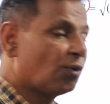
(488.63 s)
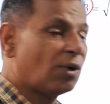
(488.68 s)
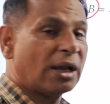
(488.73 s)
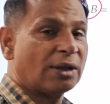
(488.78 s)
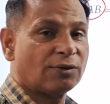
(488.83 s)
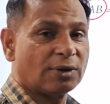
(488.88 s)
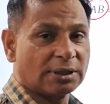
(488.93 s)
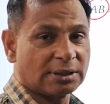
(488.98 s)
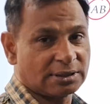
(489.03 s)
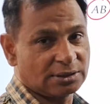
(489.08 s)
वाई
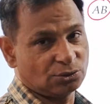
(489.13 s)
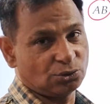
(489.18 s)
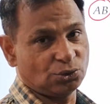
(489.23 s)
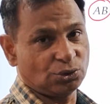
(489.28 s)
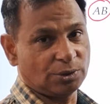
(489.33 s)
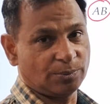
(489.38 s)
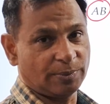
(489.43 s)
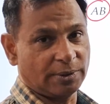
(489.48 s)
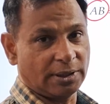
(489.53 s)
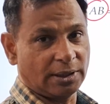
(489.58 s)
वन की
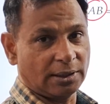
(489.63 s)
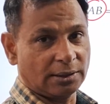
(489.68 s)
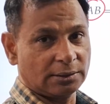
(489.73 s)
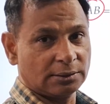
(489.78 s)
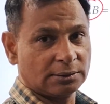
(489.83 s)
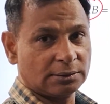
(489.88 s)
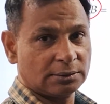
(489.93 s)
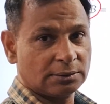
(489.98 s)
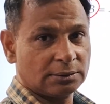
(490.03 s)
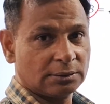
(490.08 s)
दूरी पे है
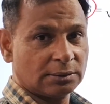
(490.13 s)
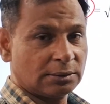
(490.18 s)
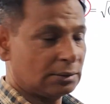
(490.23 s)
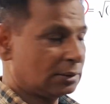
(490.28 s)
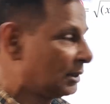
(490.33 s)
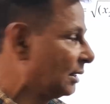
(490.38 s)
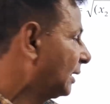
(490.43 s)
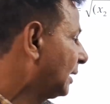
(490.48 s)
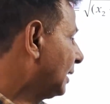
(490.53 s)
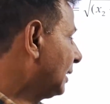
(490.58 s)

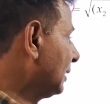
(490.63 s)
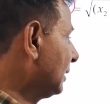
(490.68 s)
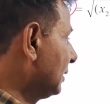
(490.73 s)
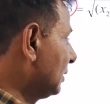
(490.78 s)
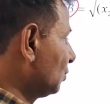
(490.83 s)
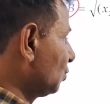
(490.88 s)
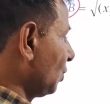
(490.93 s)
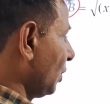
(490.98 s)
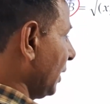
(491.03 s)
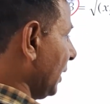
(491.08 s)
ठीक है
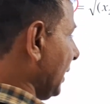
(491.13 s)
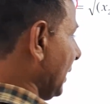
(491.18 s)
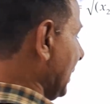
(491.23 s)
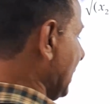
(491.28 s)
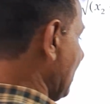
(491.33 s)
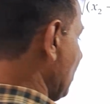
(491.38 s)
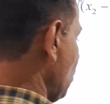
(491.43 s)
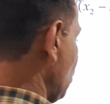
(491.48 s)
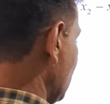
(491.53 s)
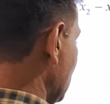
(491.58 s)
तो ए एम हो